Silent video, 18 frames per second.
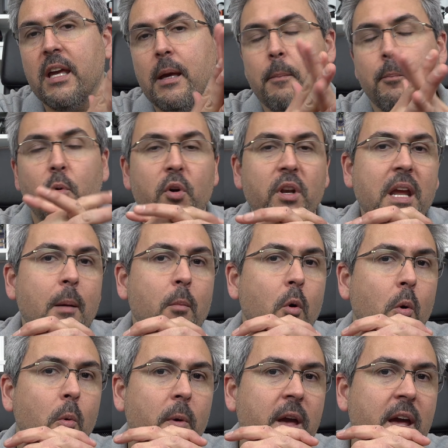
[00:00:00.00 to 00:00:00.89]
que
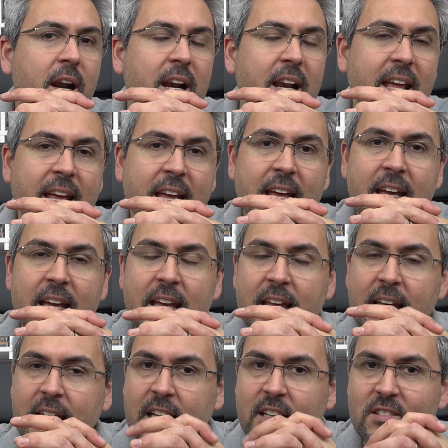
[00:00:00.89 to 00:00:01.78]
podríamos ver
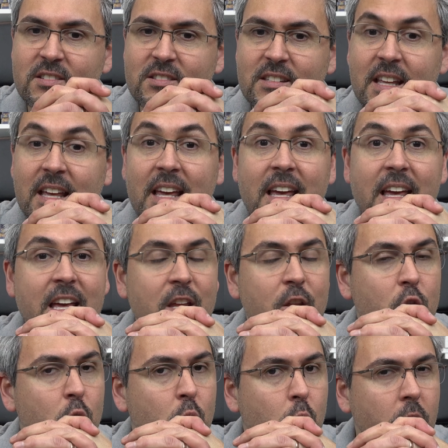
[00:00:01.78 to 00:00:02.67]
en
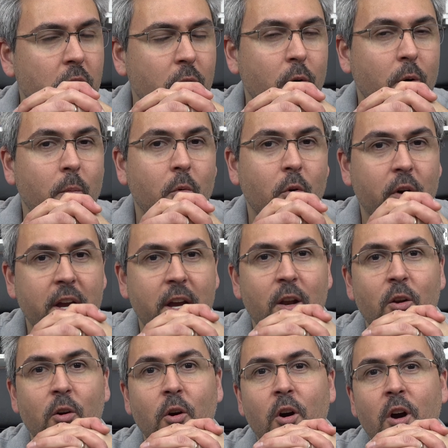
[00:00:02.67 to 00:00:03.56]
este nuevo
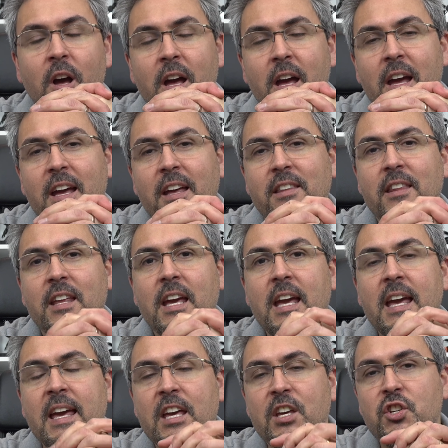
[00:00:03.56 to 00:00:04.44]
modelo
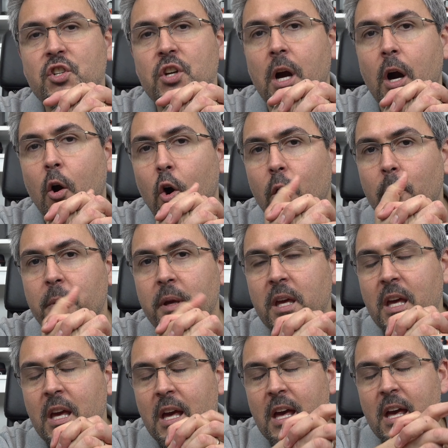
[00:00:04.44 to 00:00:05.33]
de
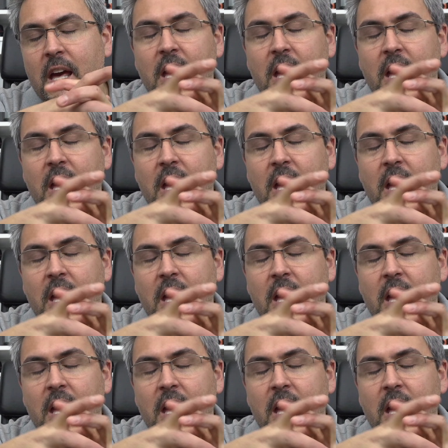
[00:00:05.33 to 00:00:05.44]
Xiaomi.